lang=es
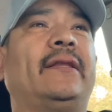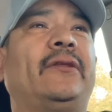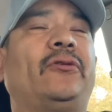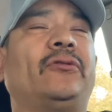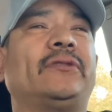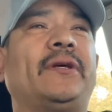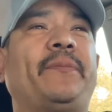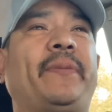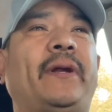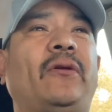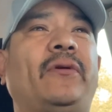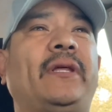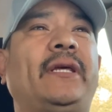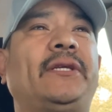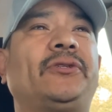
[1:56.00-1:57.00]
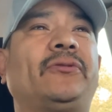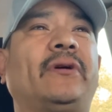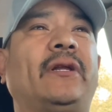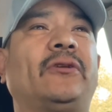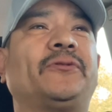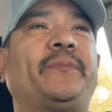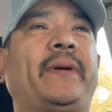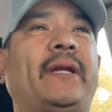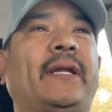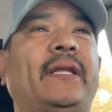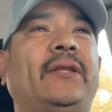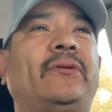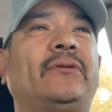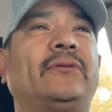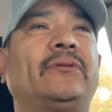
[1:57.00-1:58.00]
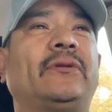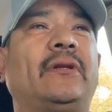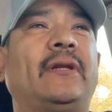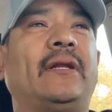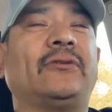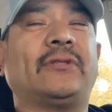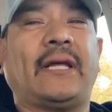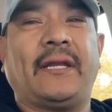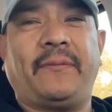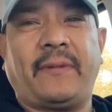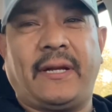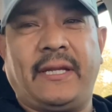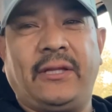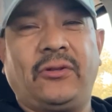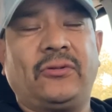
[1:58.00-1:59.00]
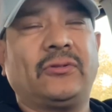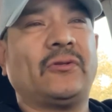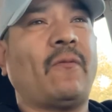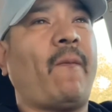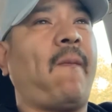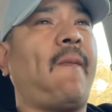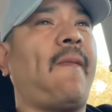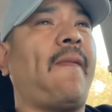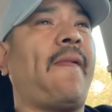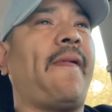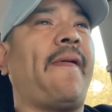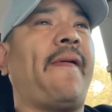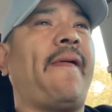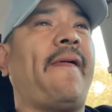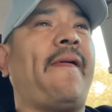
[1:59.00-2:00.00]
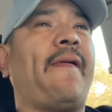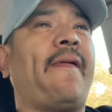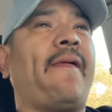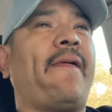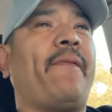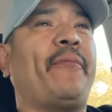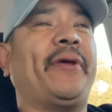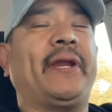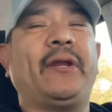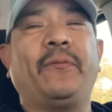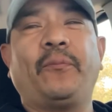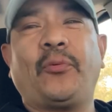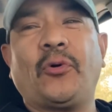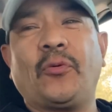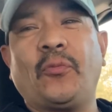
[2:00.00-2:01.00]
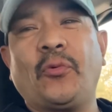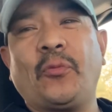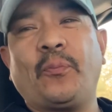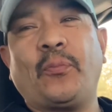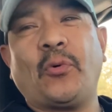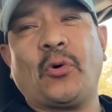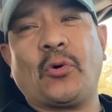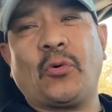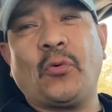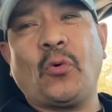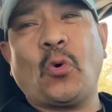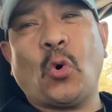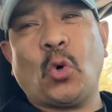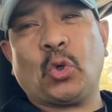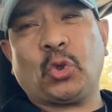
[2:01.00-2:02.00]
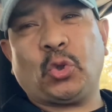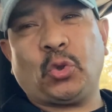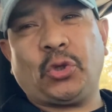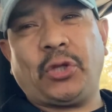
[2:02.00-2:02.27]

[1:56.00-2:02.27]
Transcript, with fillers: yo siempre lo he dicho que los perritos, los animalitos, vienen por, por un corto